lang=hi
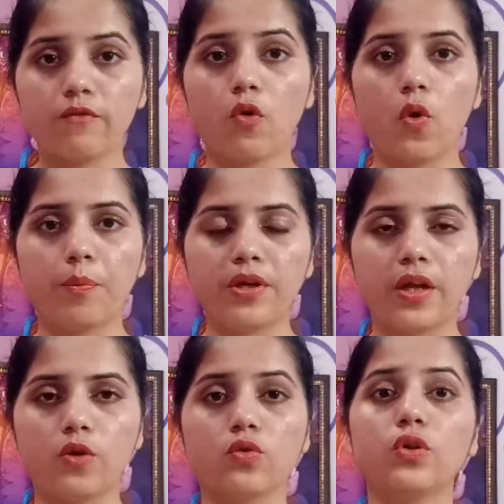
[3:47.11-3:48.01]
वो ओपन
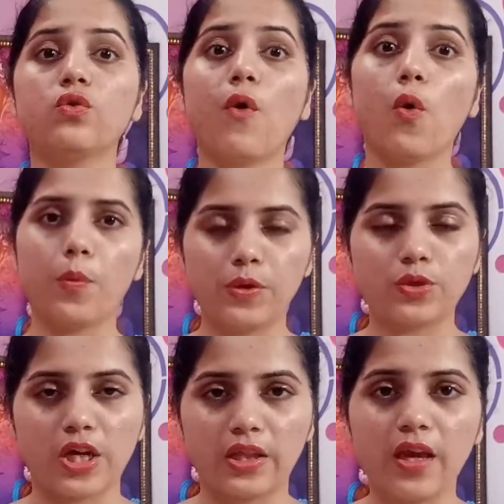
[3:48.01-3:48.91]
नहीं होते तो वो ओपन हो
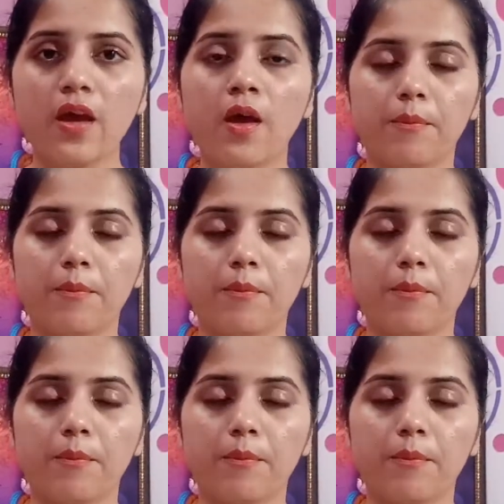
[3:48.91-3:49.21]
जाते हैं